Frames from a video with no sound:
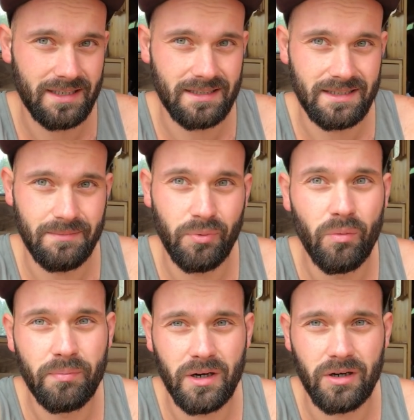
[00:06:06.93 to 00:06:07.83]
dass ich die
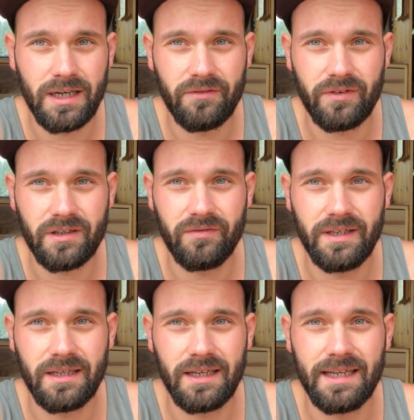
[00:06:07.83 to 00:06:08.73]
Pumpe auch einfach
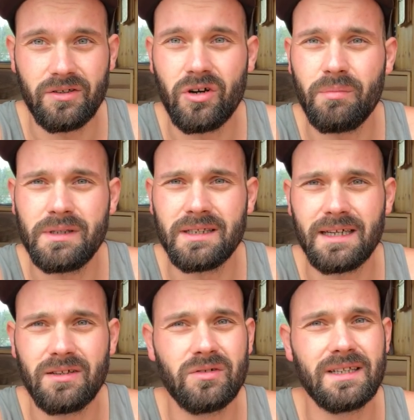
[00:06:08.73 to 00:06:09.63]
wieder entkoppeln
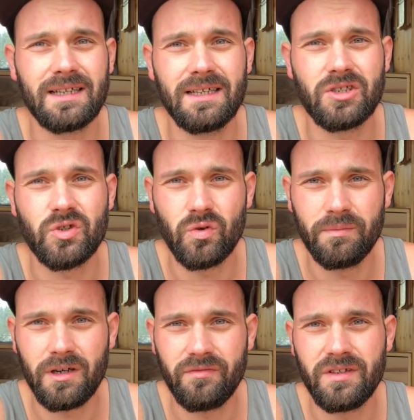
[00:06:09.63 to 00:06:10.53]
kann und da kein
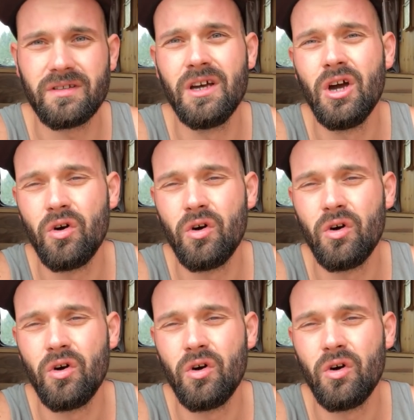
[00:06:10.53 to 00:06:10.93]
Strom drauf ist